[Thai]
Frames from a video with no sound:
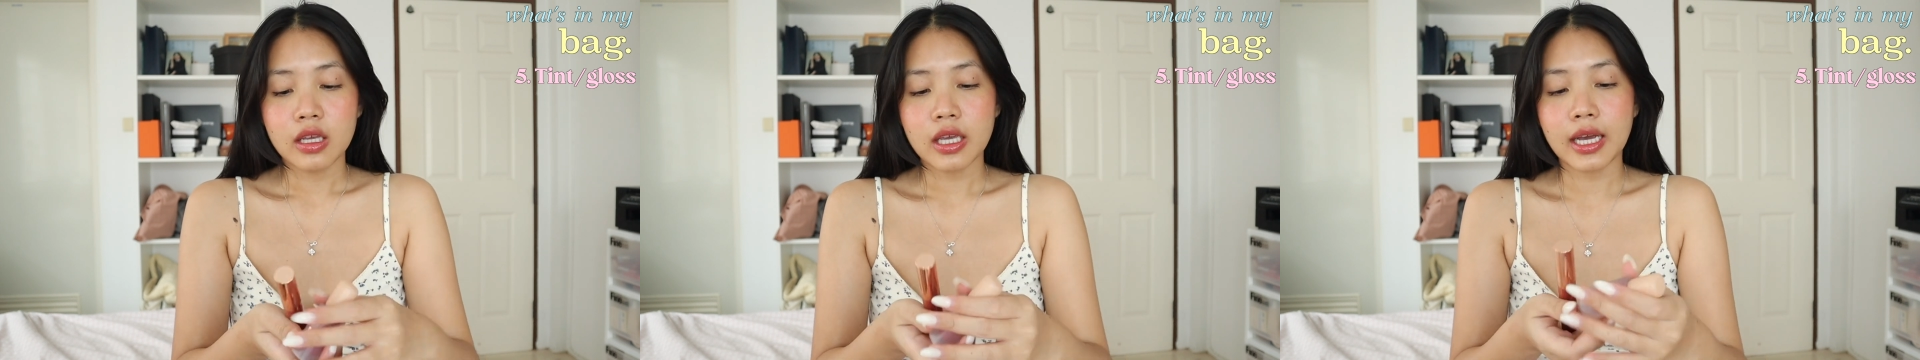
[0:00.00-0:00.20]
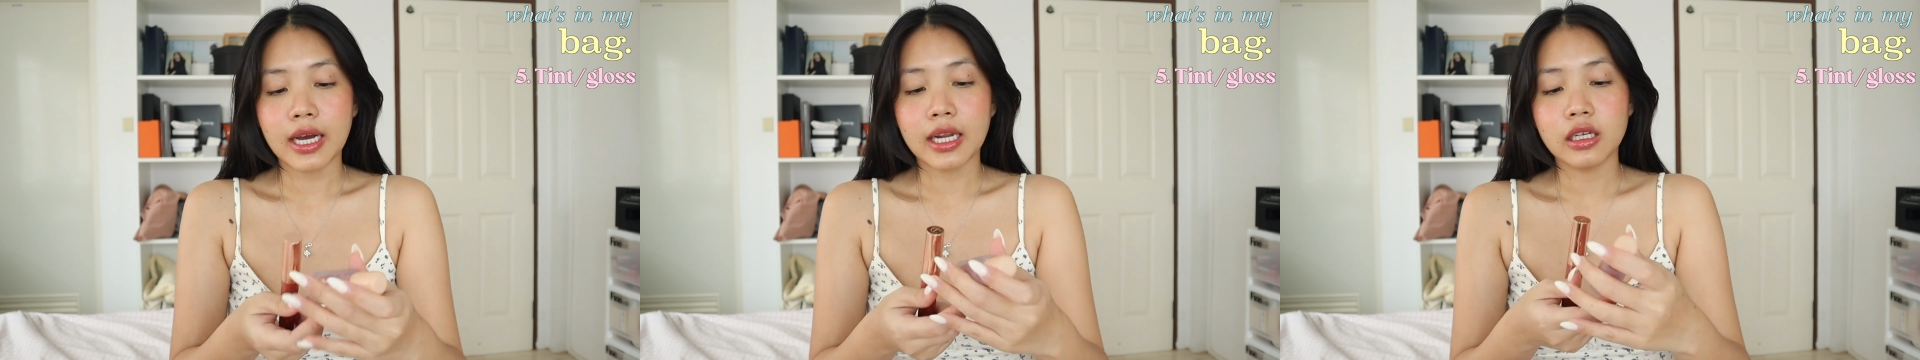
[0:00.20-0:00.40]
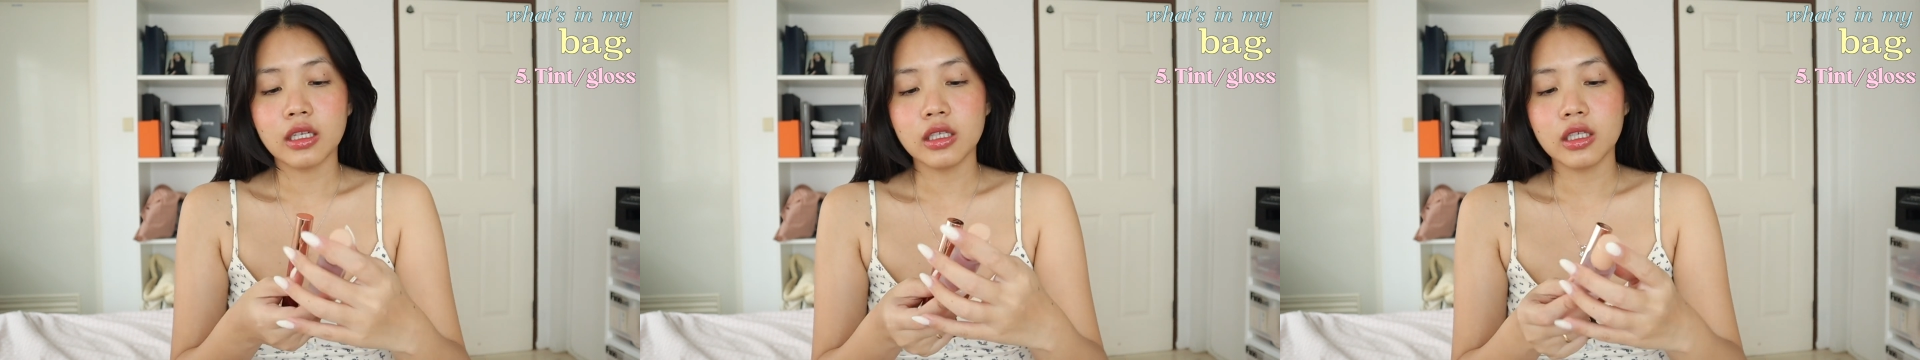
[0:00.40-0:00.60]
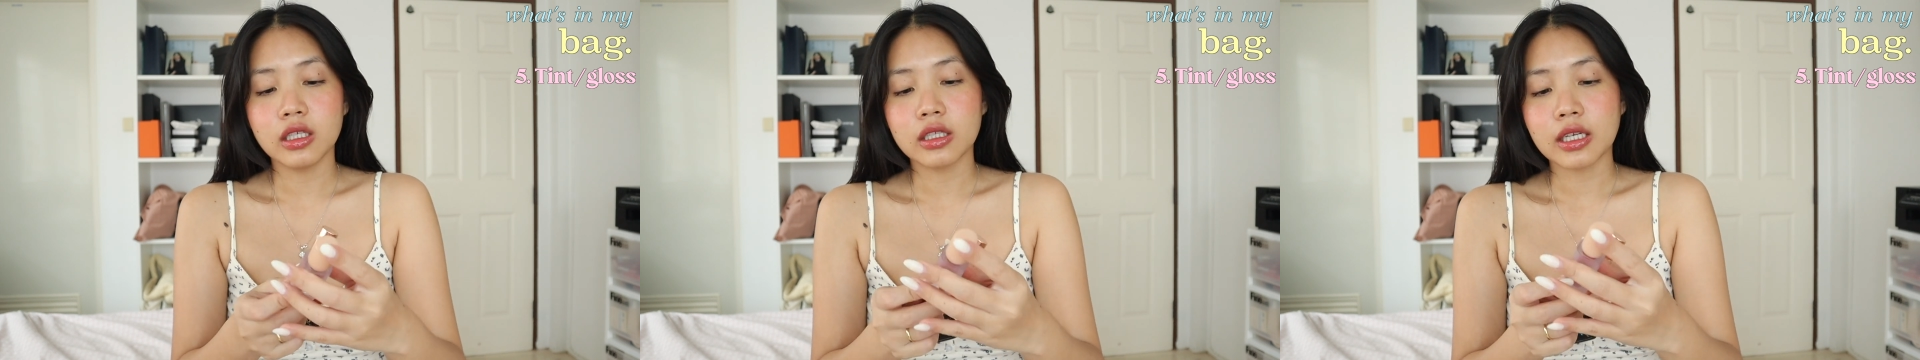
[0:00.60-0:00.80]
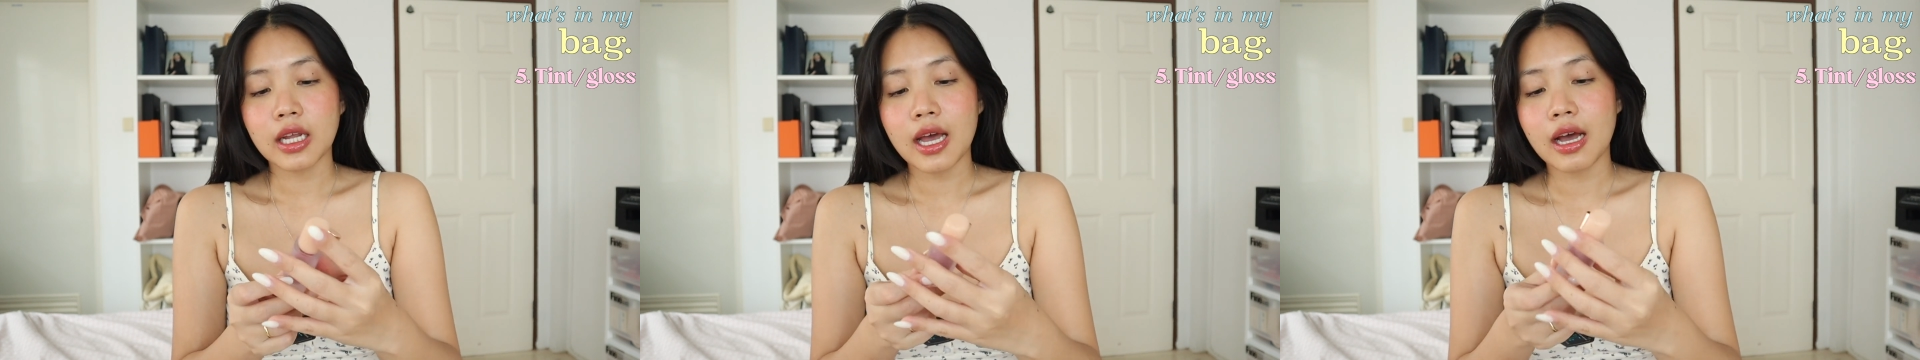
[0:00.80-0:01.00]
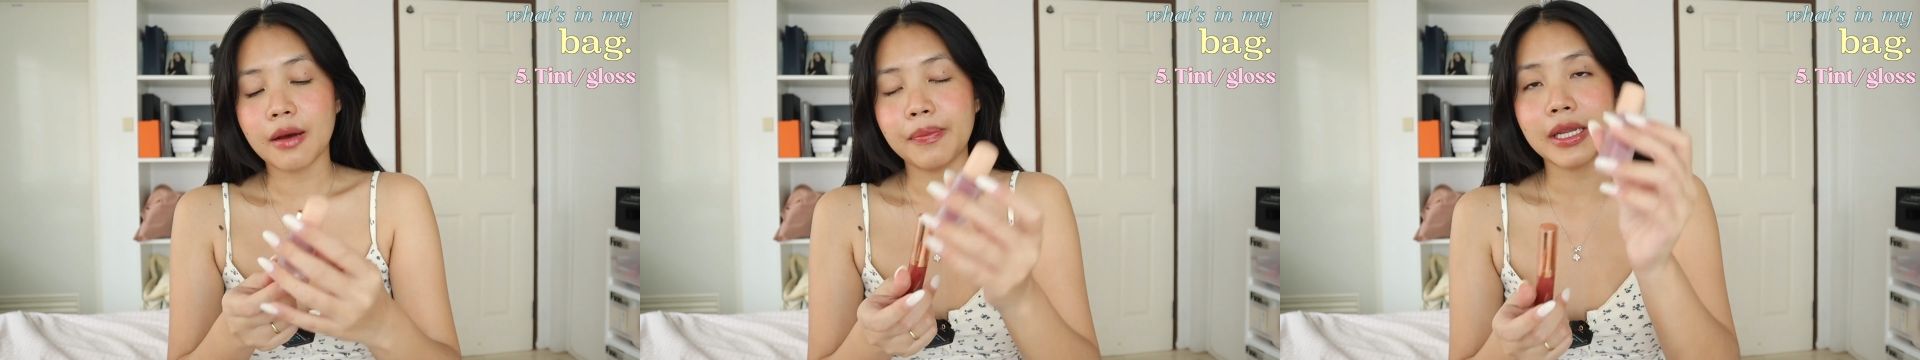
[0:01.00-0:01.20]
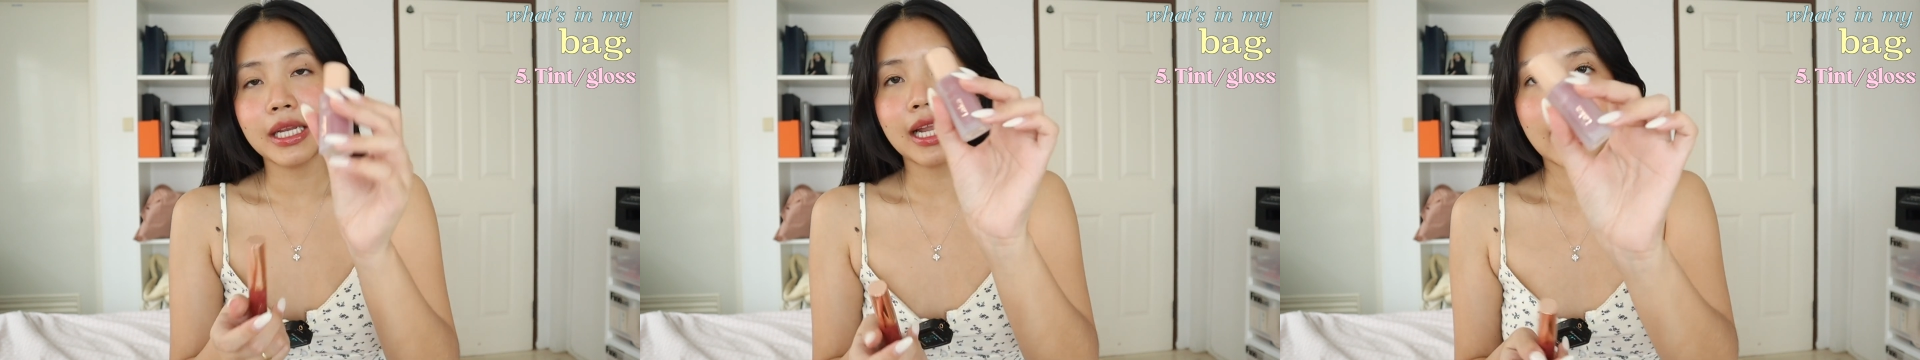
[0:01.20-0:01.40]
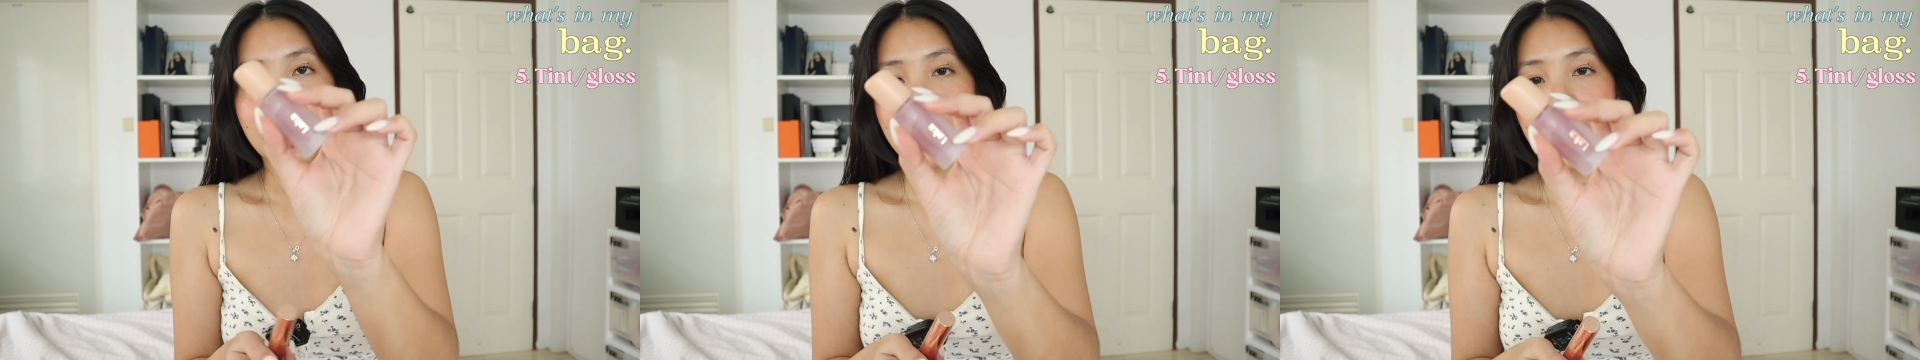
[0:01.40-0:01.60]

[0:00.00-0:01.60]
อีกอันนึงนะคะเป็นลา